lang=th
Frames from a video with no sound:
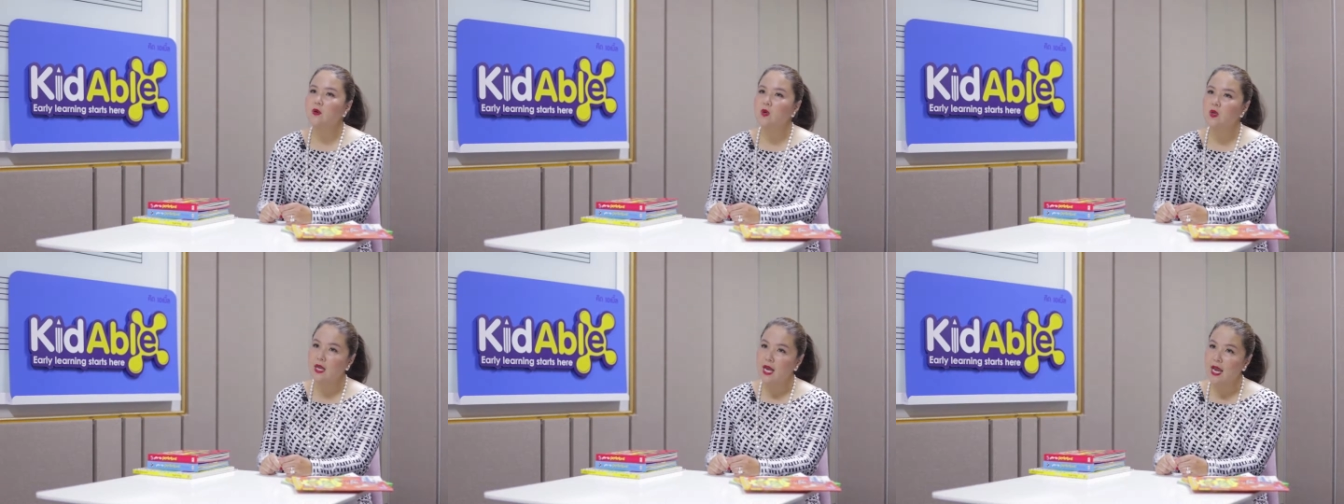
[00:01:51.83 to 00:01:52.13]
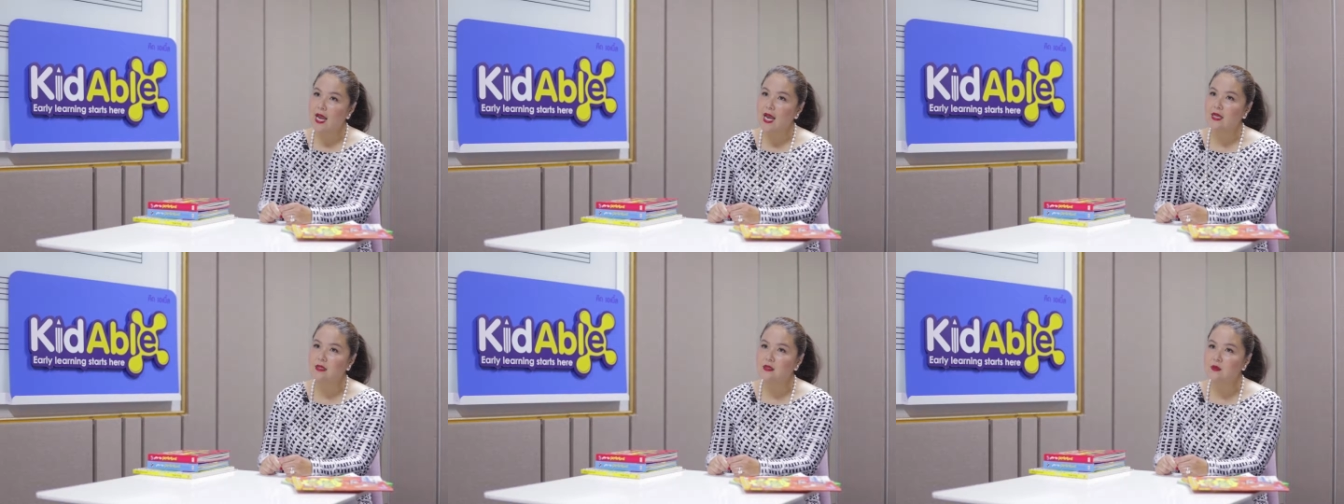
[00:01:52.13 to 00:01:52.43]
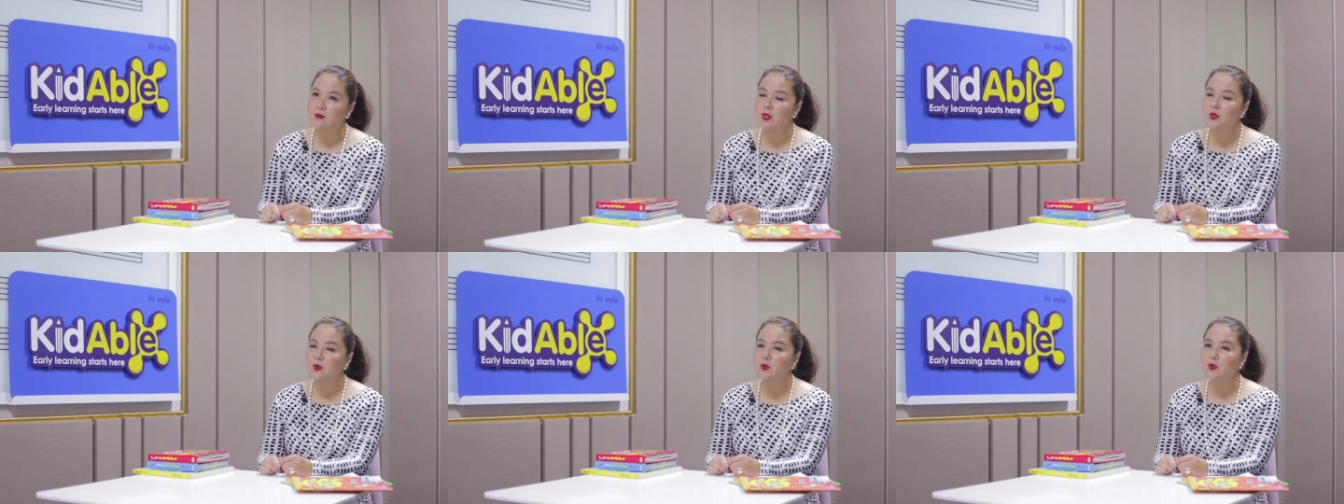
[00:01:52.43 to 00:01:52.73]
คนไทยอาจ
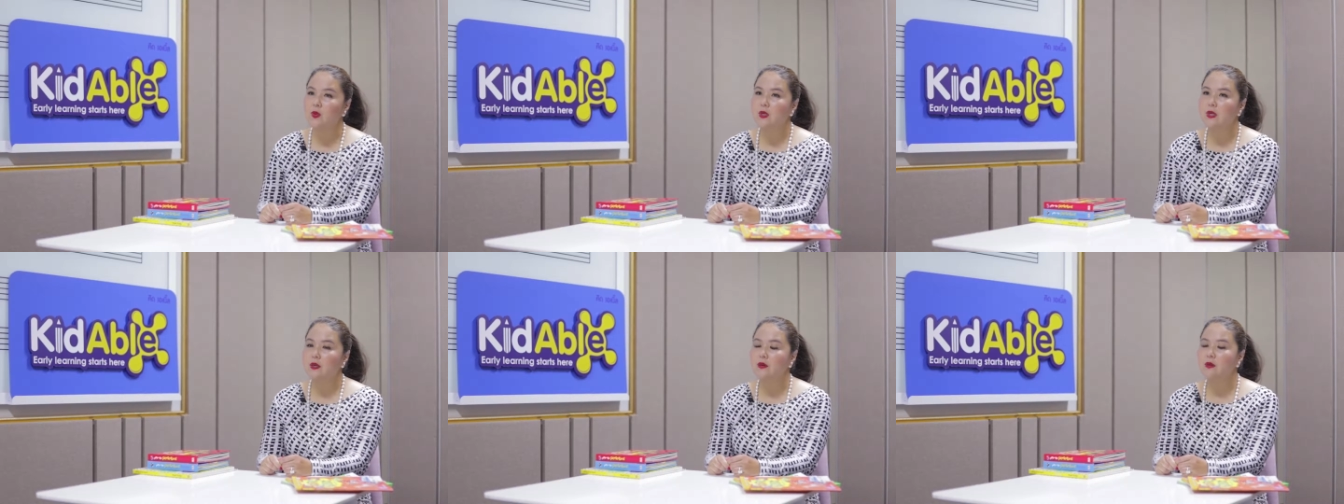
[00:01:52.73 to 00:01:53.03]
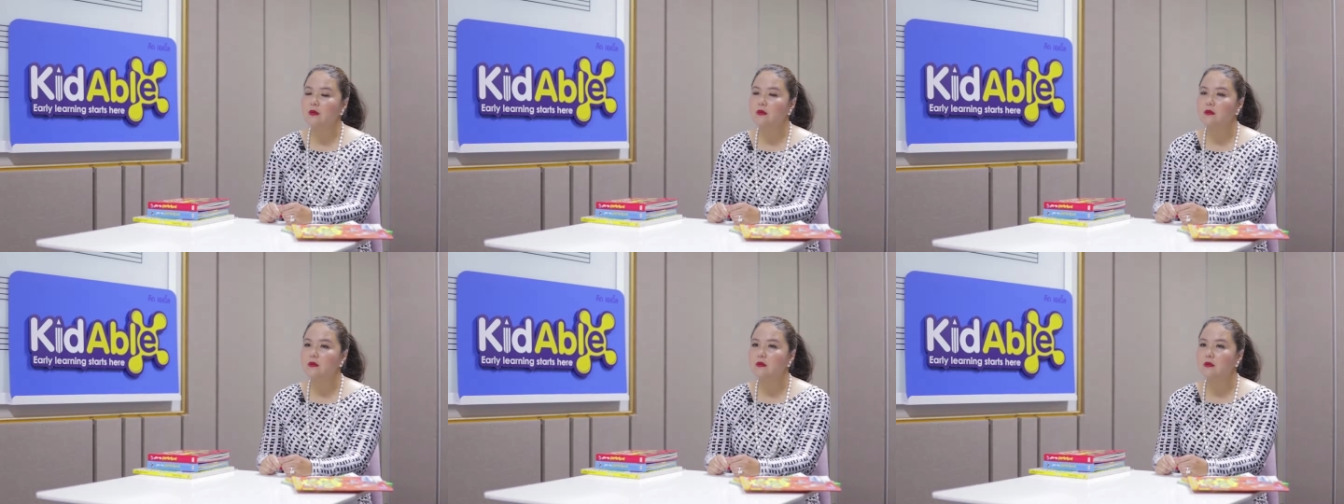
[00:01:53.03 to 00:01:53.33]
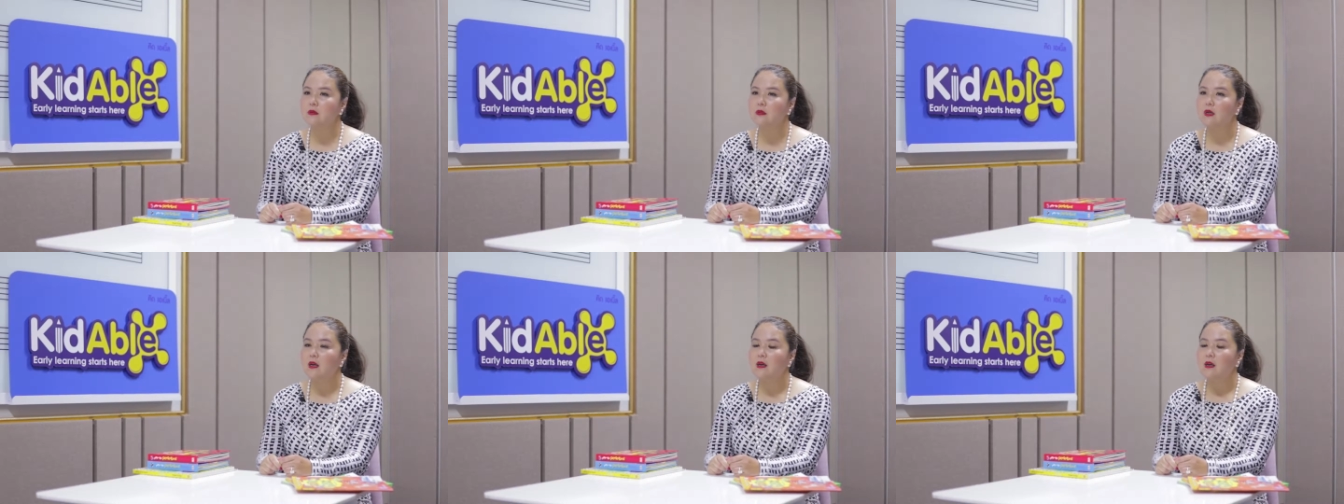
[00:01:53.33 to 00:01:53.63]
จะไม่รู้เนี่ยก็คือ
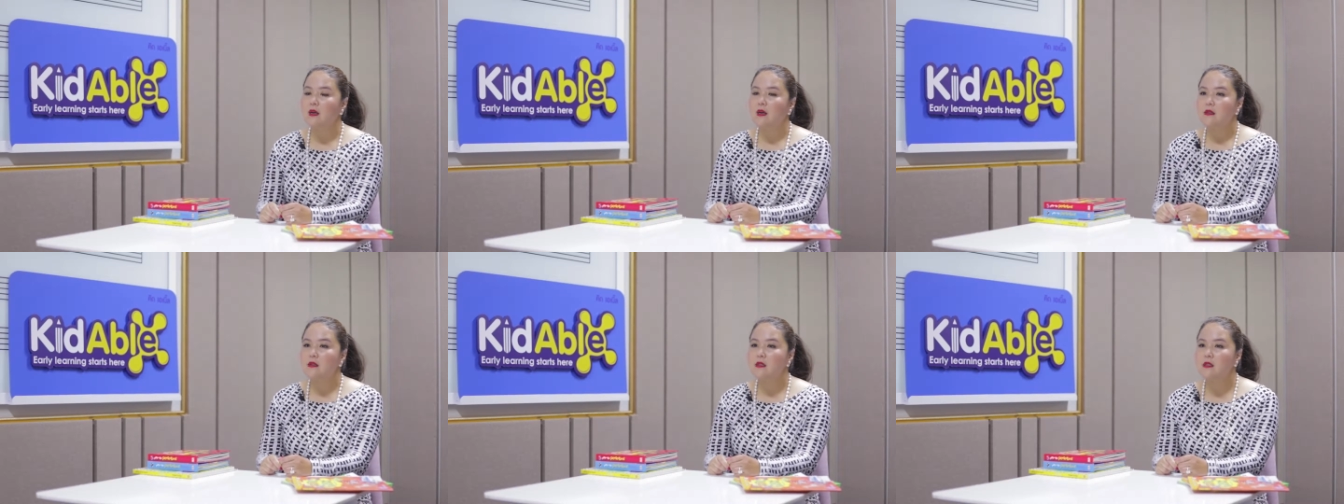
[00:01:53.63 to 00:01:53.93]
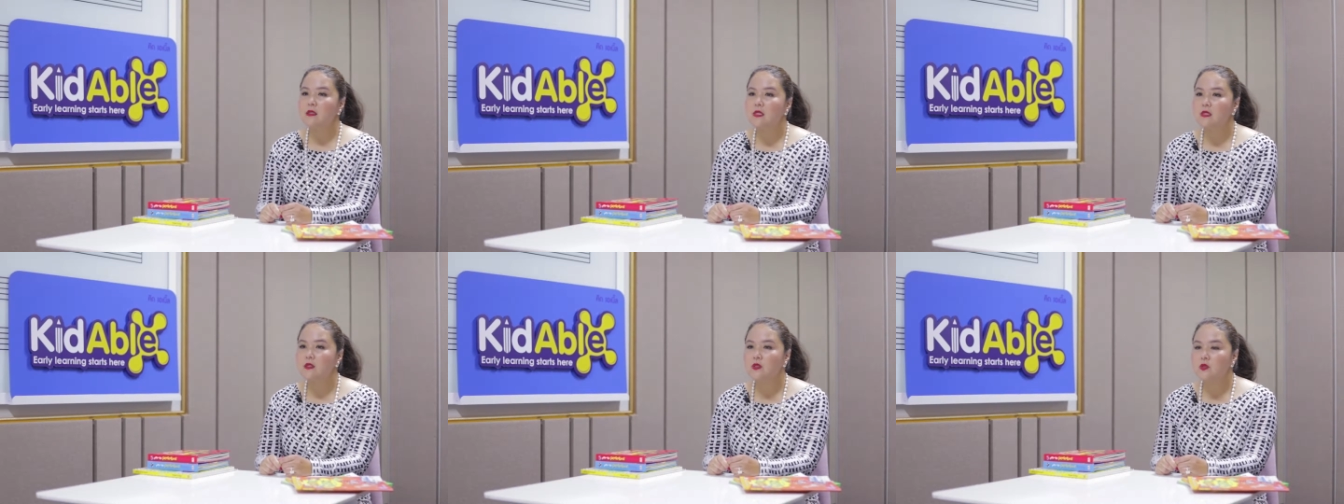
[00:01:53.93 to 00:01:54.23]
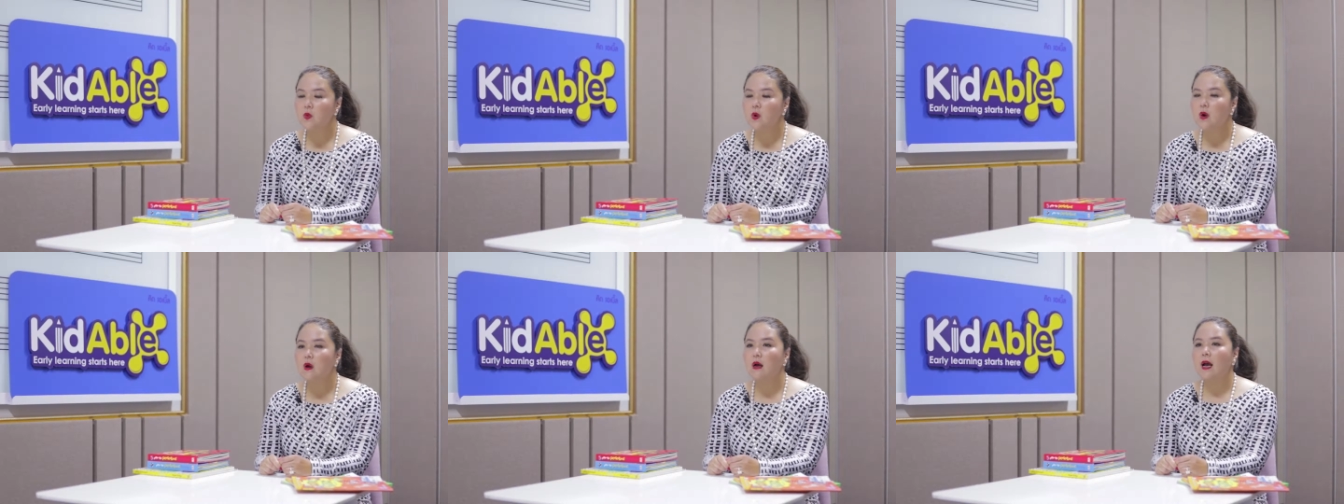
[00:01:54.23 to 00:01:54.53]
จริ
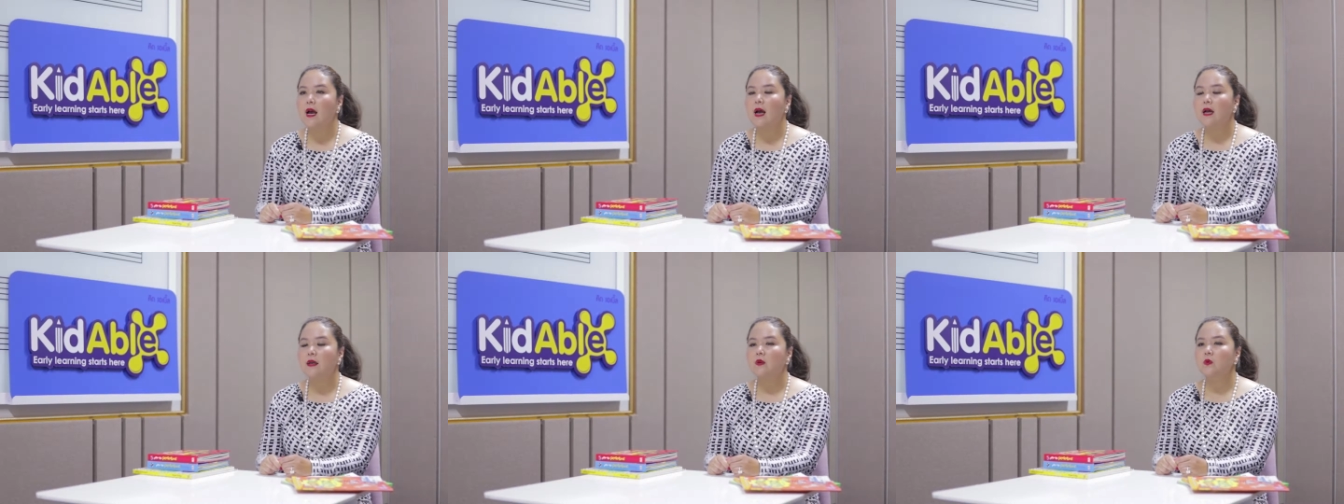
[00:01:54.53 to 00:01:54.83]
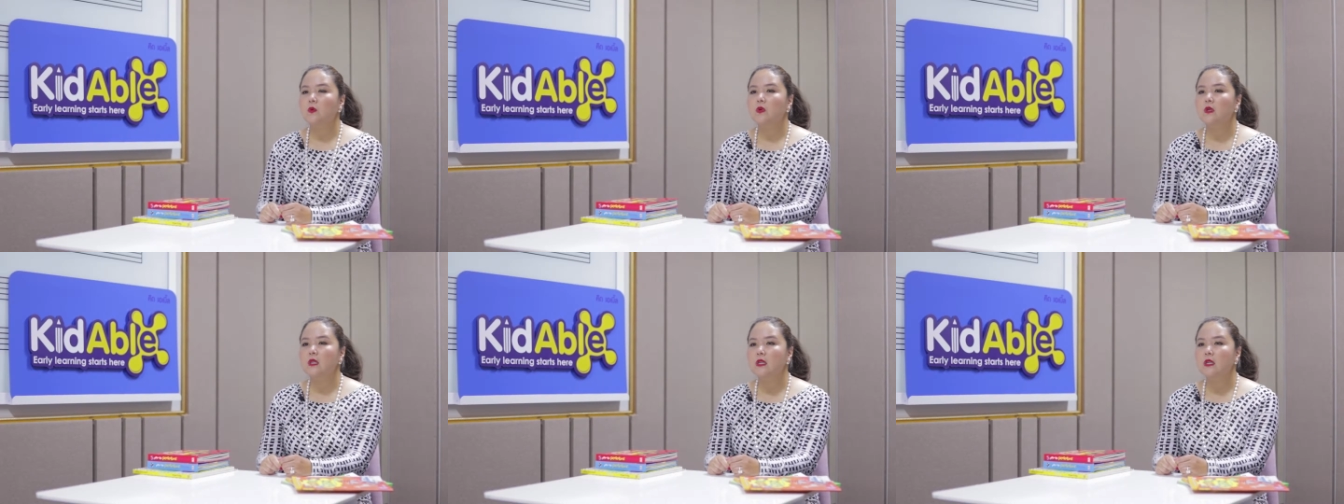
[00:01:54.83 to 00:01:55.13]
งๆช่วงอายุ